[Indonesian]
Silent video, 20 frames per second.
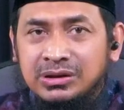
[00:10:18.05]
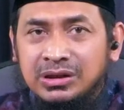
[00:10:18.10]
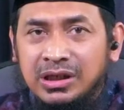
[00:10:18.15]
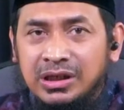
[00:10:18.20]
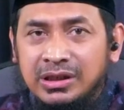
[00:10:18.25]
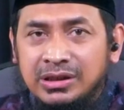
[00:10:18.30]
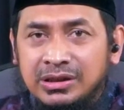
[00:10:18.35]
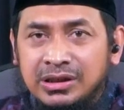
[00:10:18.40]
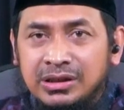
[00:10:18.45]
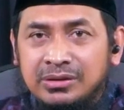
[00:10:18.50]

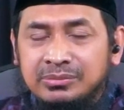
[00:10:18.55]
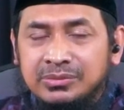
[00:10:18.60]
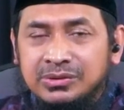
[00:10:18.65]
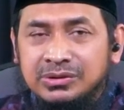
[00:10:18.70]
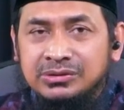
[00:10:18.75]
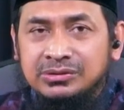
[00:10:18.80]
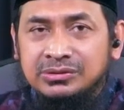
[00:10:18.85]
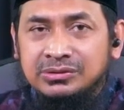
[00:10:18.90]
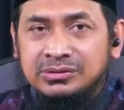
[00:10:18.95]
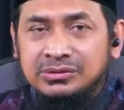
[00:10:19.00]
ya ingin
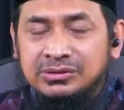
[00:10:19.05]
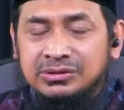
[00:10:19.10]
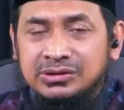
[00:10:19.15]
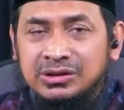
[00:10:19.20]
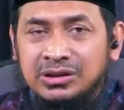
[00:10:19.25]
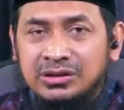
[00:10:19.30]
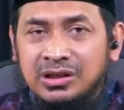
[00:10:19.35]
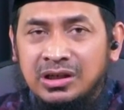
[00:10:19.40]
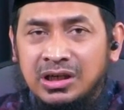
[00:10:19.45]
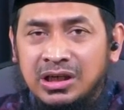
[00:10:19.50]

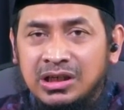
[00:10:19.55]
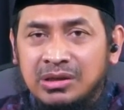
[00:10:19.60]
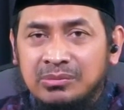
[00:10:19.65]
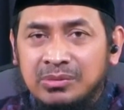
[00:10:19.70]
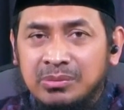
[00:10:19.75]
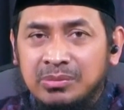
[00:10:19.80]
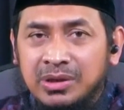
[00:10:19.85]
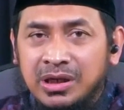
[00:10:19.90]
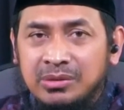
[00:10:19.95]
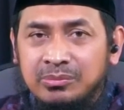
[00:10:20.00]
mencederai
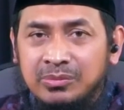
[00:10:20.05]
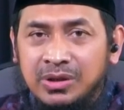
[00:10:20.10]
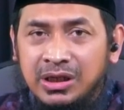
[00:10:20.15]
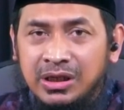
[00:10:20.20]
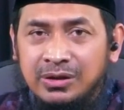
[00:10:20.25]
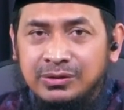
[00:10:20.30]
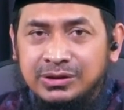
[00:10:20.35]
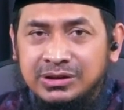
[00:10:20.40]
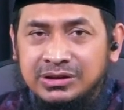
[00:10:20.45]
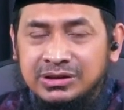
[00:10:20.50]
nama baik
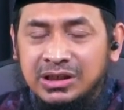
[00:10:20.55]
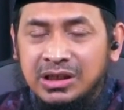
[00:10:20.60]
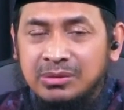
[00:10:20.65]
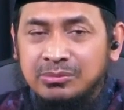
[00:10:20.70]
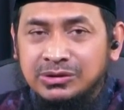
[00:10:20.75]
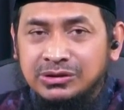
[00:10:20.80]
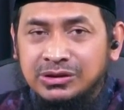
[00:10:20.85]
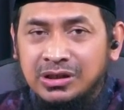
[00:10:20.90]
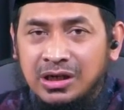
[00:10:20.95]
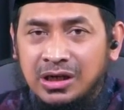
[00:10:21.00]
beliau di tengah
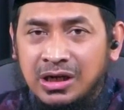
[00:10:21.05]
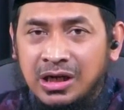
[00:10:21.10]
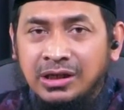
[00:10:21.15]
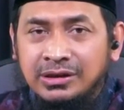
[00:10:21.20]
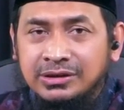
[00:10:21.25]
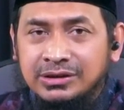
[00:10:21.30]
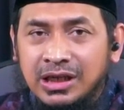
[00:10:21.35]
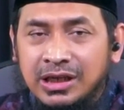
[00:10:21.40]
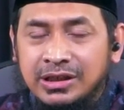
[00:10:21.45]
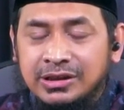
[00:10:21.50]
masyarakat
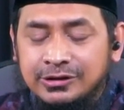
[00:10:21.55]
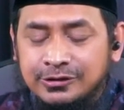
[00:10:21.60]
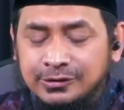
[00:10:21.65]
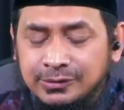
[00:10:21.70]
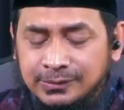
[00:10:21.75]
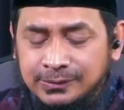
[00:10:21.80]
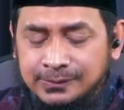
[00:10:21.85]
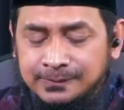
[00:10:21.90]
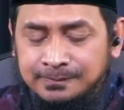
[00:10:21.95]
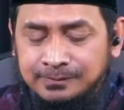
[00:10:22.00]
saat
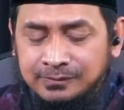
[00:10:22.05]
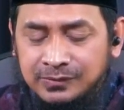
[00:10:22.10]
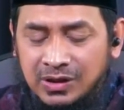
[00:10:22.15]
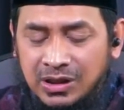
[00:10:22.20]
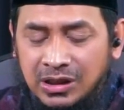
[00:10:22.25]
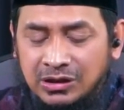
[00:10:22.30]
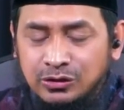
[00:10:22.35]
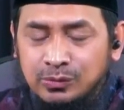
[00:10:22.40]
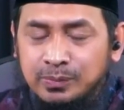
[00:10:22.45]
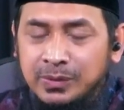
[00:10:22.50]
itu
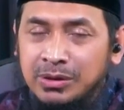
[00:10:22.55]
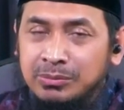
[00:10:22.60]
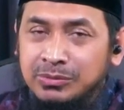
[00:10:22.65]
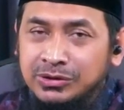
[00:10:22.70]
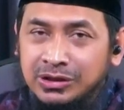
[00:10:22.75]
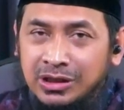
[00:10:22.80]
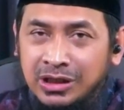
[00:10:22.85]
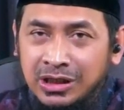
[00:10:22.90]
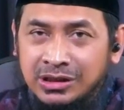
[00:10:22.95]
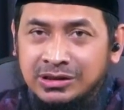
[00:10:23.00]
ya, atau pada
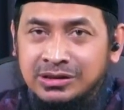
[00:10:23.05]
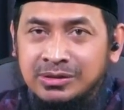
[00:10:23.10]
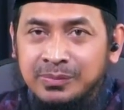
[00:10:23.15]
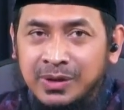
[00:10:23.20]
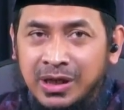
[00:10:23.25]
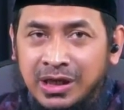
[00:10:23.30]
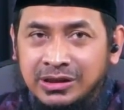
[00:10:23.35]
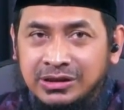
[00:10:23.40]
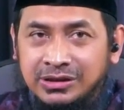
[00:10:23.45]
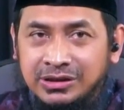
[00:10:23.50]
masyarakat
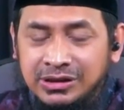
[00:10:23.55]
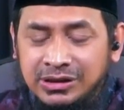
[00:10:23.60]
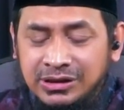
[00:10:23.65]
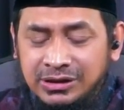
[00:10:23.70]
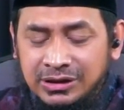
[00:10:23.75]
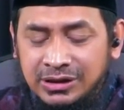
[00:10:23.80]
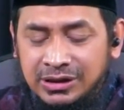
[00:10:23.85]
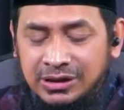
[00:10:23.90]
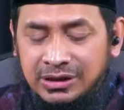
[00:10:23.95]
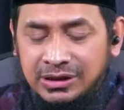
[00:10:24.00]
sampai hari
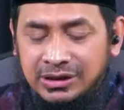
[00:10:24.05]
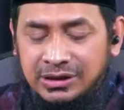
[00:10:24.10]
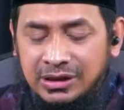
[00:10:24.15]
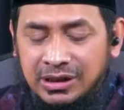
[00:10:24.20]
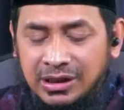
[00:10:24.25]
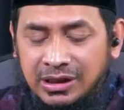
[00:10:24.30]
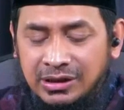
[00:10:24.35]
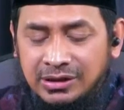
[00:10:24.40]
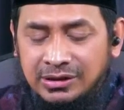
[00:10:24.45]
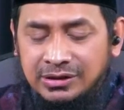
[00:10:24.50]
ini
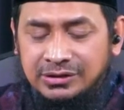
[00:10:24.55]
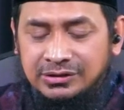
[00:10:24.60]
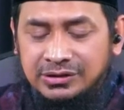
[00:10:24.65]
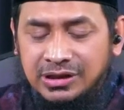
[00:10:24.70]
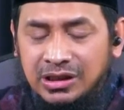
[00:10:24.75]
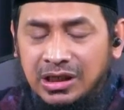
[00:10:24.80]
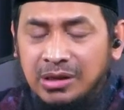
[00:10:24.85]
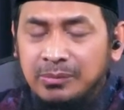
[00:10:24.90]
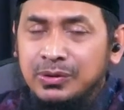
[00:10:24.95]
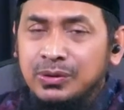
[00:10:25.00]
ya
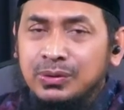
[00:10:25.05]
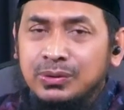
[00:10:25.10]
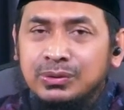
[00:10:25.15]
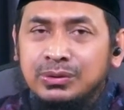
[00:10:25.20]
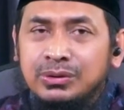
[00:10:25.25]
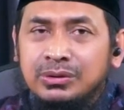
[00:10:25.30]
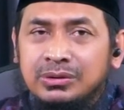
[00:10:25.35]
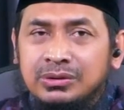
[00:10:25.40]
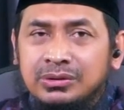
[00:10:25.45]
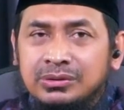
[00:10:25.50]
sehingga
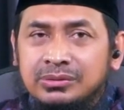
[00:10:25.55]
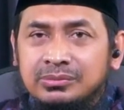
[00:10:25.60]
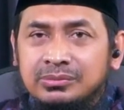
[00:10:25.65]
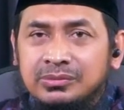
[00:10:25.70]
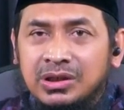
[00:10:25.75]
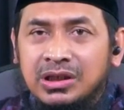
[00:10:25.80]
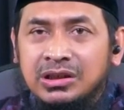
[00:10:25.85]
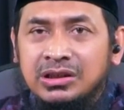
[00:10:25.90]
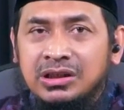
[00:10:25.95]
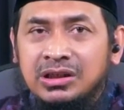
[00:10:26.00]
menuduh
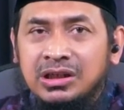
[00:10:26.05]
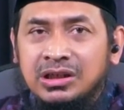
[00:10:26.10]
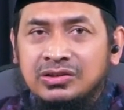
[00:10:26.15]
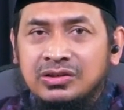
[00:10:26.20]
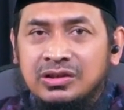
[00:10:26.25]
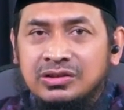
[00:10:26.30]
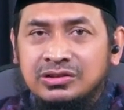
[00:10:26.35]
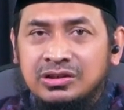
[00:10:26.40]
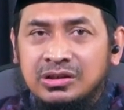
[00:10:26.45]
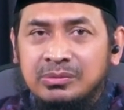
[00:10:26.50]
ketika
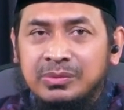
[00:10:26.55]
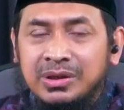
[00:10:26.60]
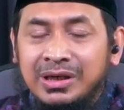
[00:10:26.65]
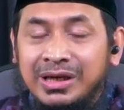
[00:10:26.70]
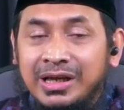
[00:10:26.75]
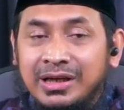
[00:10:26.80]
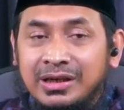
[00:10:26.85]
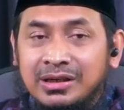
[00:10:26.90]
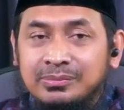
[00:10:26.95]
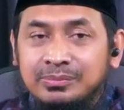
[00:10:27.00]
Islam
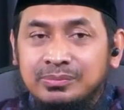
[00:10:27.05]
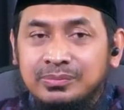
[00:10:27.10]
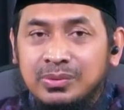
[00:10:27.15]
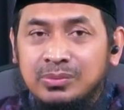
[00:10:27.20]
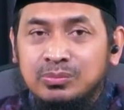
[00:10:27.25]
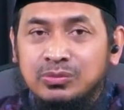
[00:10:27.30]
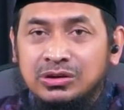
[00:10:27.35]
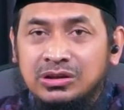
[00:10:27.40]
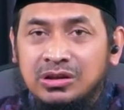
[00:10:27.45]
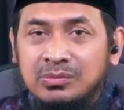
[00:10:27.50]
melarang
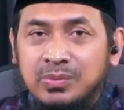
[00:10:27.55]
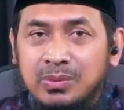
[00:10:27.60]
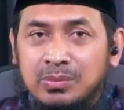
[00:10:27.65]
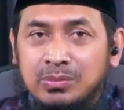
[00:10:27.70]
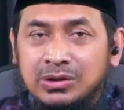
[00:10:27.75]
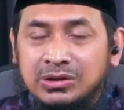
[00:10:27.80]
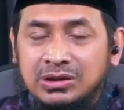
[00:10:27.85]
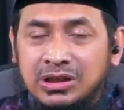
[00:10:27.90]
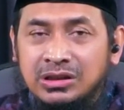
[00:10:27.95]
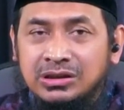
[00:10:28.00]

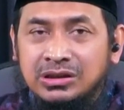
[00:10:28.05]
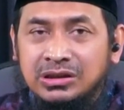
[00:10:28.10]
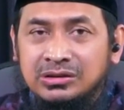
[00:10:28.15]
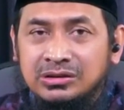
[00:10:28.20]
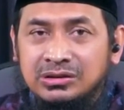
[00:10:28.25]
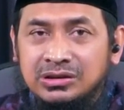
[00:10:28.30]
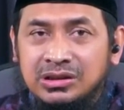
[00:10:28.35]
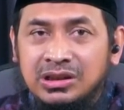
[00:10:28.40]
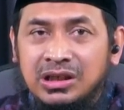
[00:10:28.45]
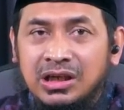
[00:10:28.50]
perbuatan-perbuatan yang
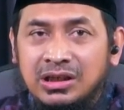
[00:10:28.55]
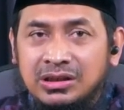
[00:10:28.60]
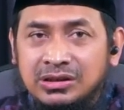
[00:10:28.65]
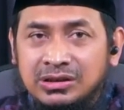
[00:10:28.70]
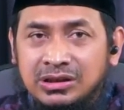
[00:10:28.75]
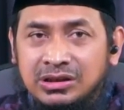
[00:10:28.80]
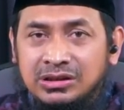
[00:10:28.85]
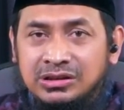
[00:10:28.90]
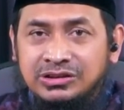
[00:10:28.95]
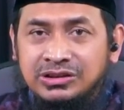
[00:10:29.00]
tidak
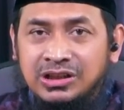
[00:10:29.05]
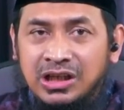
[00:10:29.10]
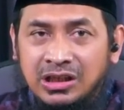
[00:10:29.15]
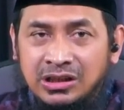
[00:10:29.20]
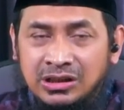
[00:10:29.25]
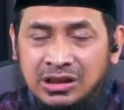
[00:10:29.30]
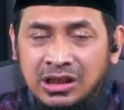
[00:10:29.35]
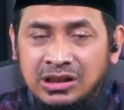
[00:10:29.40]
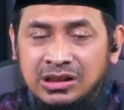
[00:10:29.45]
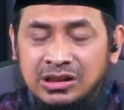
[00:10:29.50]

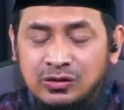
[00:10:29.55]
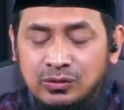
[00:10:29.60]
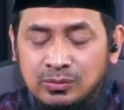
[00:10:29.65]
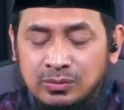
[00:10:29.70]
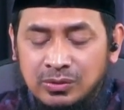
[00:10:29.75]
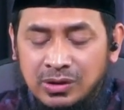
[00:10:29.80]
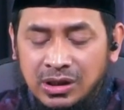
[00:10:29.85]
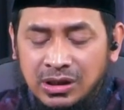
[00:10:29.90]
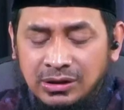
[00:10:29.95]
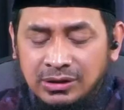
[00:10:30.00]
disyariatkan di
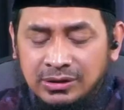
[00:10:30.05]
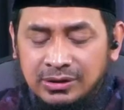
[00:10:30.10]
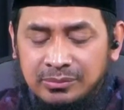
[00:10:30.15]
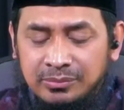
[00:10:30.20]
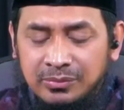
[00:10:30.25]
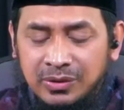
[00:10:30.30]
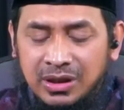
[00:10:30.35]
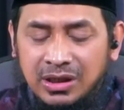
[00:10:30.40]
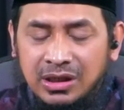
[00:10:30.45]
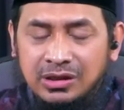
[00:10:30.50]
kuburan
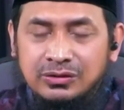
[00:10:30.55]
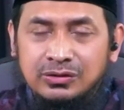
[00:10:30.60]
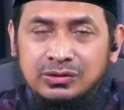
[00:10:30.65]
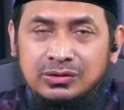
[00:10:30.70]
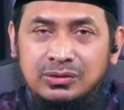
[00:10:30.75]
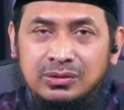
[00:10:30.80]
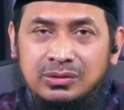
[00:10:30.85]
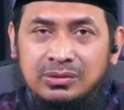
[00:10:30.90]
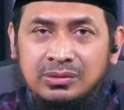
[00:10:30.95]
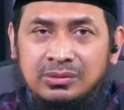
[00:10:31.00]
mereka
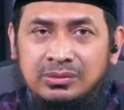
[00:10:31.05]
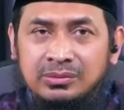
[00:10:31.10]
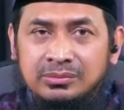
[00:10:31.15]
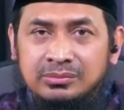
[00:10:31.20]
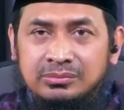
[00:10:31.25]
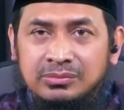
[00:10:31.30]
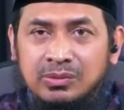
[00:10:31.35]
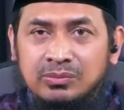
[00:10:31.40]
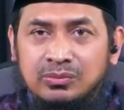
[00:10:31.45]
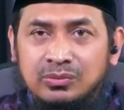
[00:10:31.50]
justru
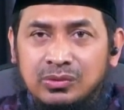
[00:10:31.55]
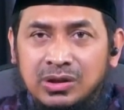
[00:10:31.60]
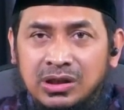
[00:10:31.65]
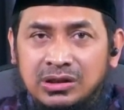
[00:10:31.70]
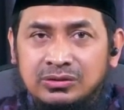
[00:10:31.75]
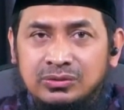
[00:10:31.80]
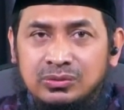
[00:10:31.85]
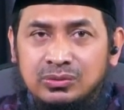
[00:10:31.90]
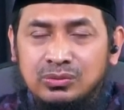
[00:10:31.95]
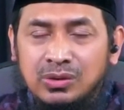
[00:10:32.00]

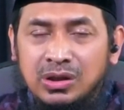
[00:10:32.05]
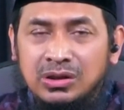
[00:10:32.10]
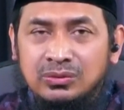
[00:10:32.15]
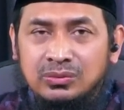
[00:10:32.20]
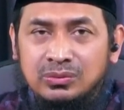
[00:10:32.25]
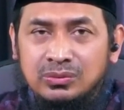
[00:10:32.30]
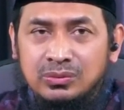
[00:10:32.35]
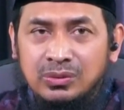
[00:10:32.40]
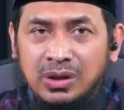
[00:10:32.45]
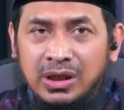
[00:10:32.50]
membuat
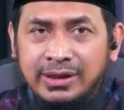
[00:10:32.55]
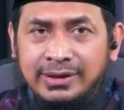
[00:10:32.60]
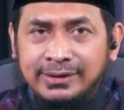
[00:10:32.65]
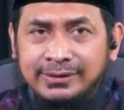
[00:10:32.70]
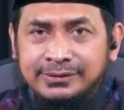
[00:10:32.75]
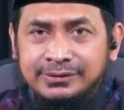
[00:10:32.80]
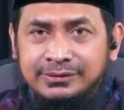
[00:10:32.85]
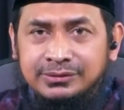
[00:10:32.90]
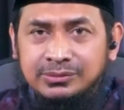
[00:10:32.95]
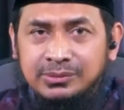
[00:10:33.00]
tuduhan-tuduhan
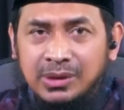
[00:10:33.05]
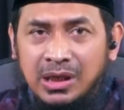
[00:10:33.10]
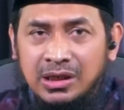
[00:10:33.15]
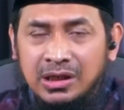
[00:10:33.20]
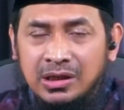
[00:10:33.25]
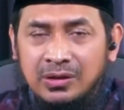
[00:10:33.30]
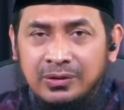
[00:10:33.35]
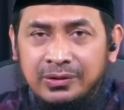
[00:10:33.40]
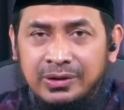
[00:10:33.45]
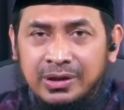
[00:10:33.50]

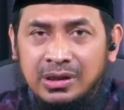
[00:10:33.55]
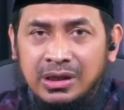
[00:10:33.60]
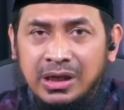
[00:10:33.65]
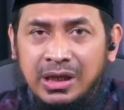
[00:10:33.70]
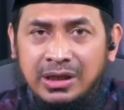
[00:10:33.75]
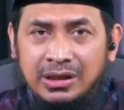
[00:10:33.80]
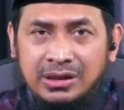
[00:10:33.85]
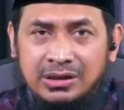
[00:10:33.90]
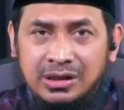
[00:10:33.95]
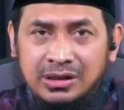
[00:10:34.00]
agar orang
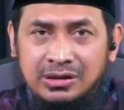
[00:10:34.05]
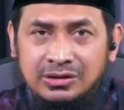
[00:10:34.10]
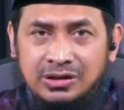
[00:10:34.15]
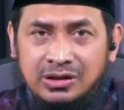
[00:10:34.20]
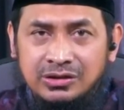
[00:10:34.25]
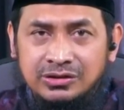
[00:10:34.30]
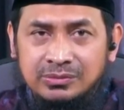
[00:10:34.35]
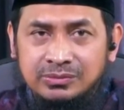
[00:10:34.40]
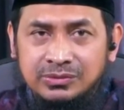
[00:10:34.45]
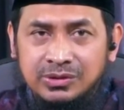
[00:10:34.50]
lari dari
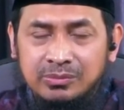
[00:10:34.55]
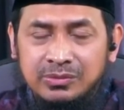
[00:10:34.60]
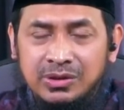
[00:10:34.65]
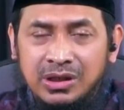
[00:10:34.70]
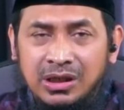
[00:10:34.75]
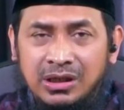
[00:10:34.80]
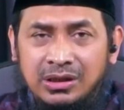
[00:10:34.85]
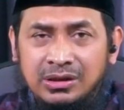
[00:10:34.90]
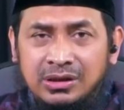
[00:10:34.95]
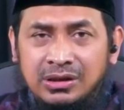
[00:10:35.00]
Islam
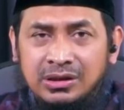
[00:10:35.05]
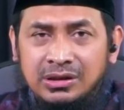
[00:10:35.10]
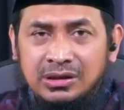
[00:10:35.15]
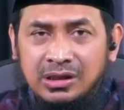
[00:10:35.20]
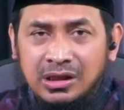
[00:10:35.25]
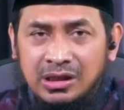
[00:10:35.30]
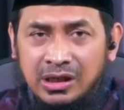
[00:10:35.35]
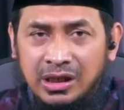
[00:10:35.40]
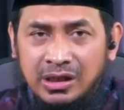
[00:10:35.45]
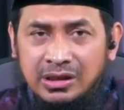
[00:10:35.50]
temia
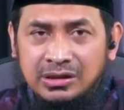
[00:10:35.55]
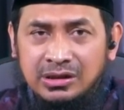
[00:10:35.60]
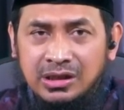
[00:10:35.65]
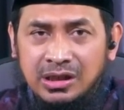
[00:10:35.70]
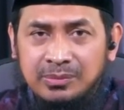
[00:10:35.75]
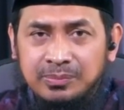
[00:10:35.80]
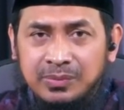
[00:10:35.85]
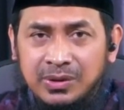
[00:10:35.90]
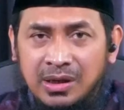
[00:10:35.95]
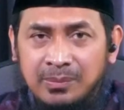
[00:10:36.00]
dan lari
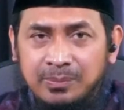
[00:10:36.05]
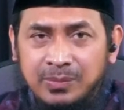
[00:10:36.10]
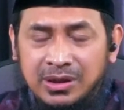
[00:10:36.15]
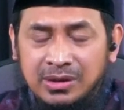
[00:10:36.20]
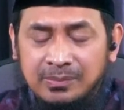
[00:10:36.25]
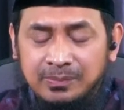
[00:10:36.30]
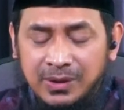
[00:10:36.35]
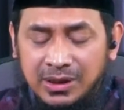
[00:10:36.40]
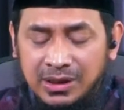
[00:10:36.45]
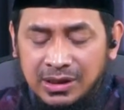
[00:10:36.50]
dari pendapat
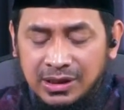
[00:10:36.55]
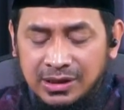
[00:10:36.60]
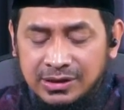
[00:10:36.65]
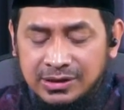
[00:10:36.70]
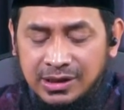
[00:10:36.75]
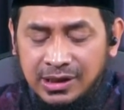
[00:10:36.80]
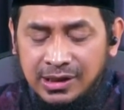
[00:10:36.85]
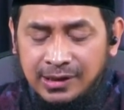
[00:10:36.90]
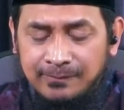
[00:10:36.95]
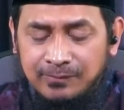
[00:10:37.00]
dan
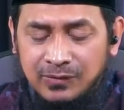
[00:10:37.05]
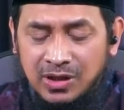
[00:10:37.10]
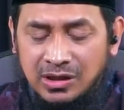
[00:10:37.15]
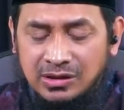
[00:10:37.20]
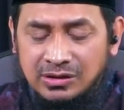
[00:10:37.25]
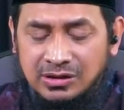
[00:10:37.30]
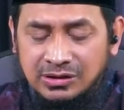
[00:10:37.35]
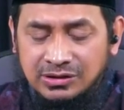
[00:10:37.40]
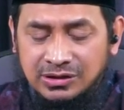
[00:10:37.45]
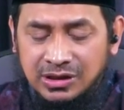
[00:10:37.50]
pandangannya
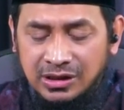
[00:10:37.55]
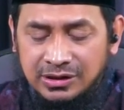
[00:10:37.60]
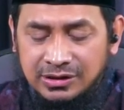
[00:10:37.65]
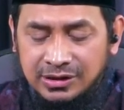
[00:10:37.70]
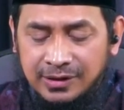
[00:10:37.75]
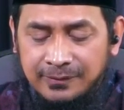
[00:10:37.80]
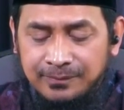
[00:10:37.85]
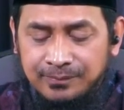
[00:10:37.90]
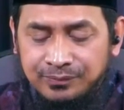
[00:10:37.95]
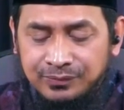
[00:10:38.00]
dari
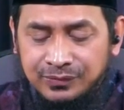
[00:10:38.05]
nasihatnya.